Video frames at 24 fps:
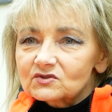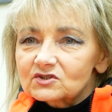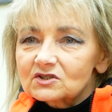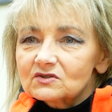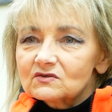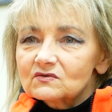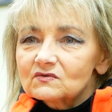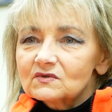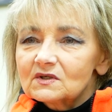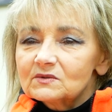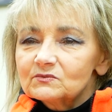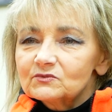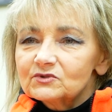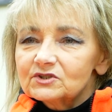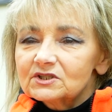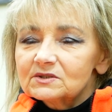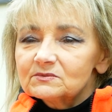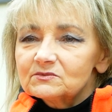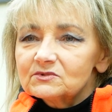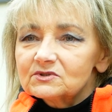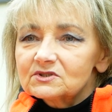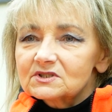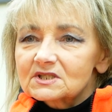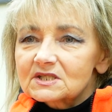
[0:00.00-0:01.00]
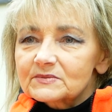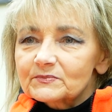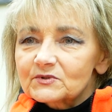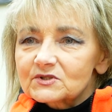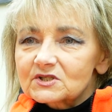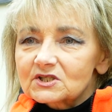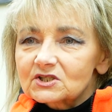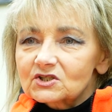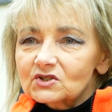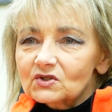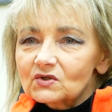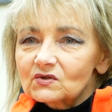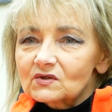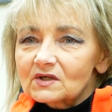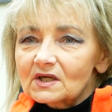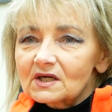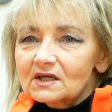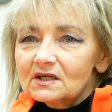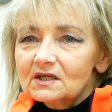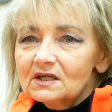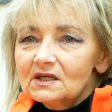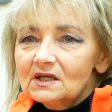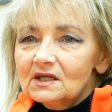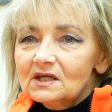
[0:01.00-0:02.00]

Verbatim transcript: że okłamujemy dyspozytora,